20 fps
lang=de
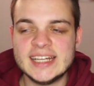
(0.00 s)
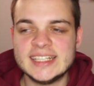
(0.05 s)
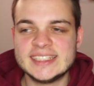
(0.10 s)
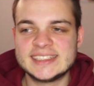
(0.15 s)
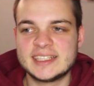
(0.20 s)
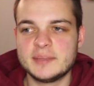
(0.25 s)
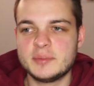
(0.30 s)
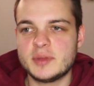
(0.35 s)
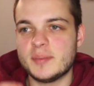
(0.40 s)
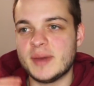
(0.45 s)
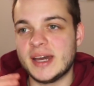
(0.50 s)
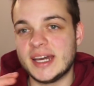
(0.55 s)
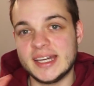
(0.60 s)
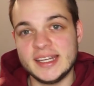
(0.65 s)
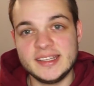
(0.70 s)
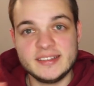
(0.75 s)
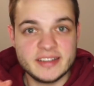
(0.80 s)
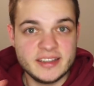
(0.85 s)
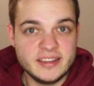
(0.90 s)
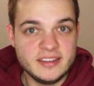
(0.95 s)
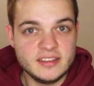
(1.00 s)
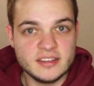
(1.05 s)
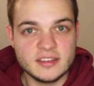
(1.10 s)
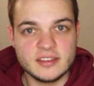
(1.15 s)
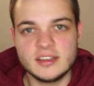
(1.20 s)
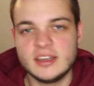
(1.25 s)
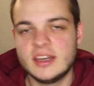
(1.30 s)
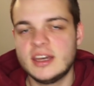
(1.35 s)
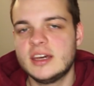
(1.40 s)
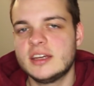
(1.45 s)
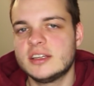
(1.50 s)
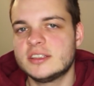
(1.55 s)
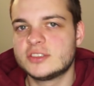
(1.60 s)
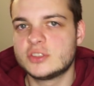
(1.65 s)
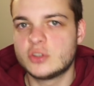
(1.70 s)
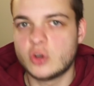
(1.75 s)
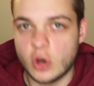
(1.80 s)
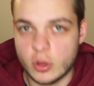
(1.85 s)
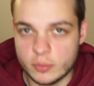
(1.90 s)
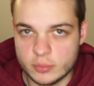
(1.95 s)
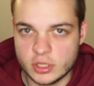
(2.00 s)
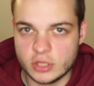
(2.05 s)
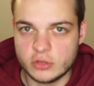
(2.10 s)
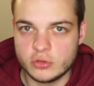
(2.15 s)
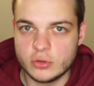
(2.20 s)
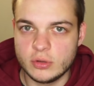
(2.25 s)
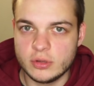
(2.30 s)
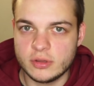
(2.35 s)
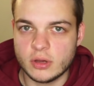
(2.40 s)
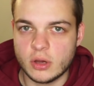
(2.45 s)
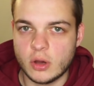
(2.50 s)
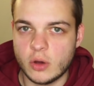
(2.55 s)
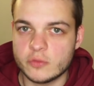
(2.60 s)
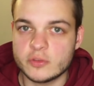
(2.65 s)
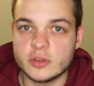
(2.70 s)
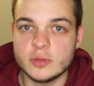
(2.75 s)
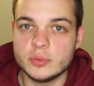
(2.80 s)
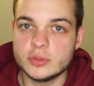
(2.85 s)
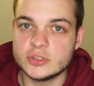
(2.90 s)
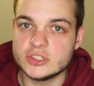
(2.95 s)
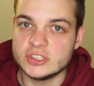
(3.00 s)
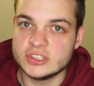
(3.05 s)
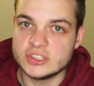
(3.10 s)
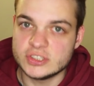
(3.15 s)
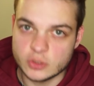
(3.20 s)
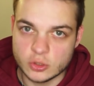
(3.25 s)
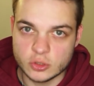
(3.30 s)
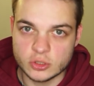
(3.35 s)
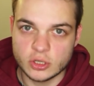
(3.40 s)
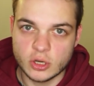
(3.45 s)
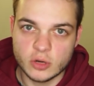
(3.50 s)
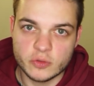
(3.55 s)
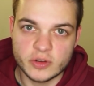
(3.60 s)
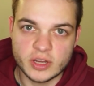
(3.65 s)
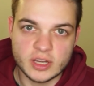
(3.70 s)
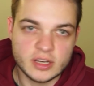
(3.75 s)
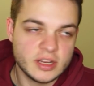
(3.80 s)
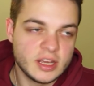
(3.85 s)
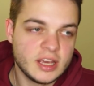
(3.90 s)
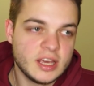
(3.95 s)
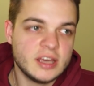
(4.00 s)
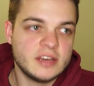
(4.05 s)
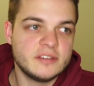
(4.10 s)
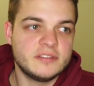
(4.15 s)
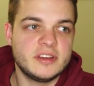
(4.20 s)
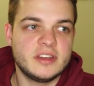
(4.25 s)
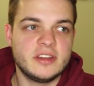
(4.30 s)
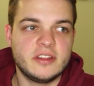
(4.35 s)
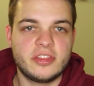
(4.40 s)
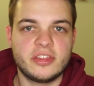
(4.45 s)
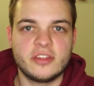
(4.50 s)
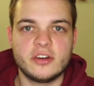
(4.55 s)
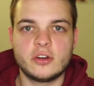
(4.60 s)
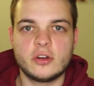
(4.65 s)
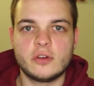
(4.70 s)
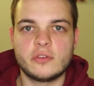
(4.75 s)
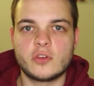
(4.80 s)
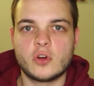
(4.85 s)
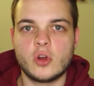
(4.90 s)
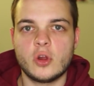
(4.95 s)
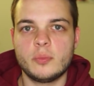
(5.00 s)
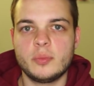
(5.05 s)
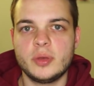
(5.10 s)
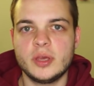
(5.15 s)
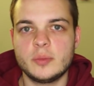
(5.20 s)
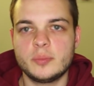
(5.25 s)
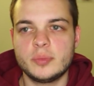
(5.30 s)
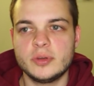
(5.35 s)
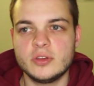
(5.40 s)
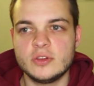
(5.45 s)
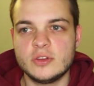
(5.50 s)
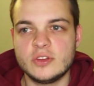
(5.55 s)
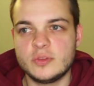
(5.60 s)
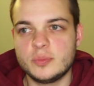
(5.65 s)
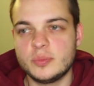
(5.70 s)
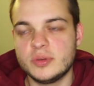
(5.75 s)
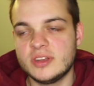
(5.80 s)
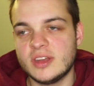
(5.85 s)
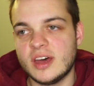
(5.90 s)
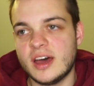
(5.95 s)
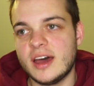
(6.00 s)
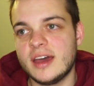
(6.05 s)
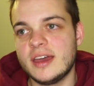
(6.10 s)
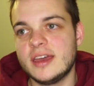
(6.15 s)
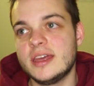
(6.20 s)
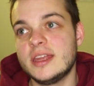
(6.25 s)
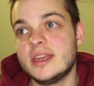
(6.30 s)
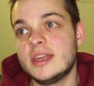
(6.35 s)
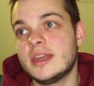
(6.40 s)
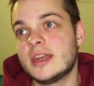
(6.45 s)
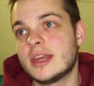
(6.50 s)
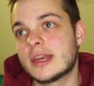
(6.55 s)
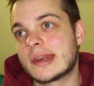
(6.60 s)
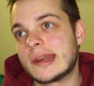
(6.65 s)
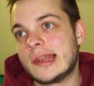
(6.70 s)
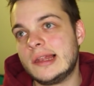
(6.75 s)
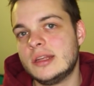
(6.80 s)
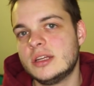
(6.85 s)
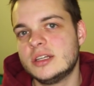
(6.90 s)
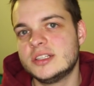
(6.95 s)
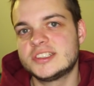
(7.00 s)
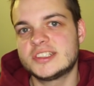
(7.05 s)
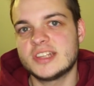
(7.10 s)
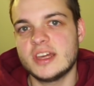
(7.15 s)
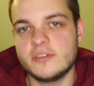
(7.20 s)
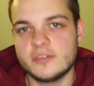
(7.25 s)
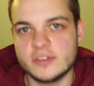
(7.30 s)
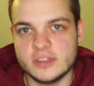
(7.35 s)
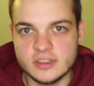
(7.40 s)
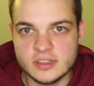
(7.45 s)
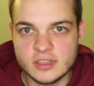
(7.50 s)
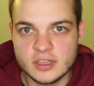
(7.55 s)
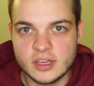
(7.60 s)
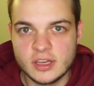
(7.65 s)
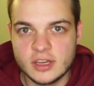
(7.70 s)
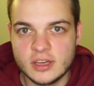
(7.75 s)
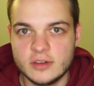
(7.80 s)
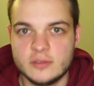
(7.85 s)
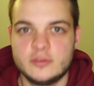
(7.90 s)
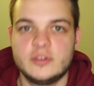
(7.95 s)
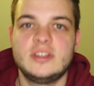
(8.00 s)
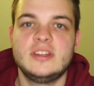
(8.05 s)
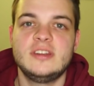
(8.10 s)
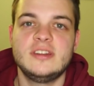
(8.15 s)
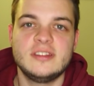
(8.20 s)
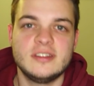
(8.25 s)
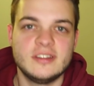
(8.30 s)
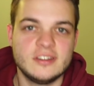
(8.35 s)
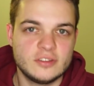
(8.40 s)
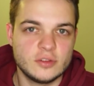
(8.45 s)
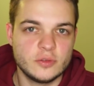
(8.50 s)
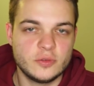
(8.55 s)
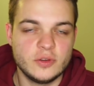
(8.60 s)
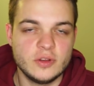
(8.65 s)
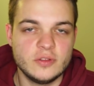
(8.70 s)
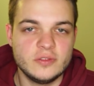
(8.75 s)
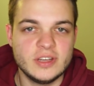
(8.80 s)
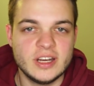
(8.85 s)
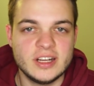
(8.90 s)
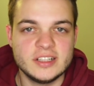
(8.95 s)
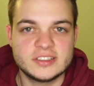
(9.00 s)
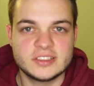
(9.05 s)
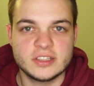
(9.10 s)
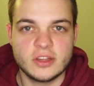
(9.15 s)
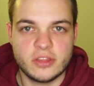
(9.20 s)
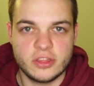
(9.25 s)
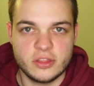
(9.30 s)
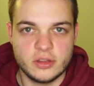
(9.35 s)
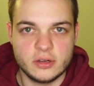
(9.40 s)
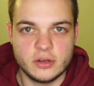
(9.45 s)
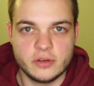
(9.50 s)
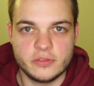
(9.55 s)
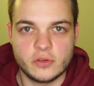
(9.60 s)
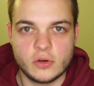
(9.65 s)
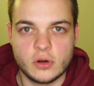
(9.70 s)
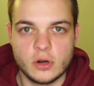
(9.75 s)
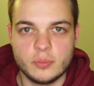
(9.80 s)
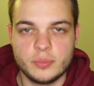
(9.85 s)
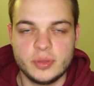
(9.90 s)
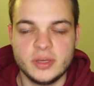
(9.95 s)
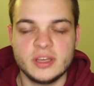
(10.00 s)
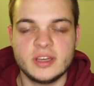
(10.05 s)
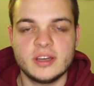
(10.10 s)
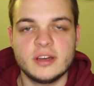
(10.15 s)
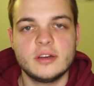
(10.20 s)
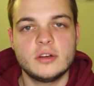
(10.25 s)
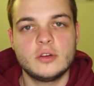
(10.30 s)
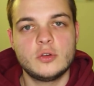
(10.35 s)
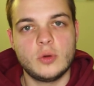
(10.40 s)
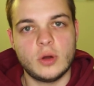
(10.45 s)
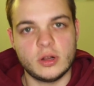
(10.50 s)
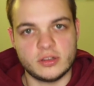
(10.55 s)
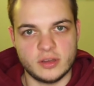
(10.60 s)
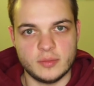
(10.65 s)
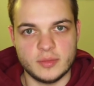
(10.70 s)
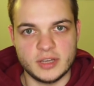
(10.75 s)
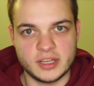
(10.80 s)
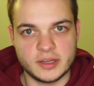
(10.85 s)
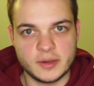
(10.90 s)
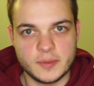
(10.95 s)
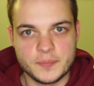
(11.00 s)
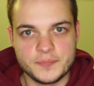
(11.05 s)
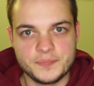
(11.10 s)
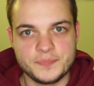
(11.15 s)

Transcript: Es gibt immer Richtlinien. Das kommt natürlich auch auf die Position drauf an. Wenn ich Third Overall Pick bin und ich bin ein Safety, verdiene ich nicht so viel wie als Third Overall Pick Quarterback.